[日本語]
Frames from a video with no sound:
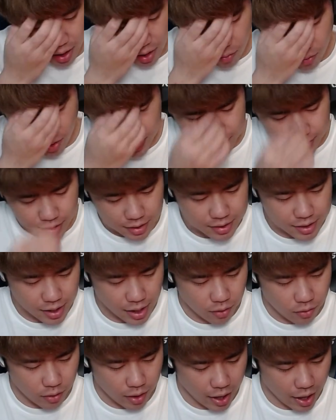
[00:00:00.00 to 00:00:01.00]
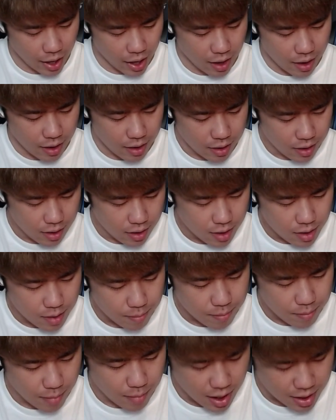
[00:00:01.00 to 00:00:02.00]
や、終わったくさい、これ。
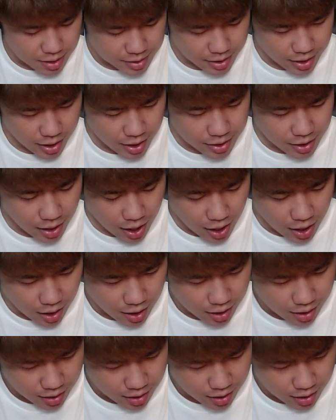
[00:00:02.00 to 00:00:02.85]
マジでやだ。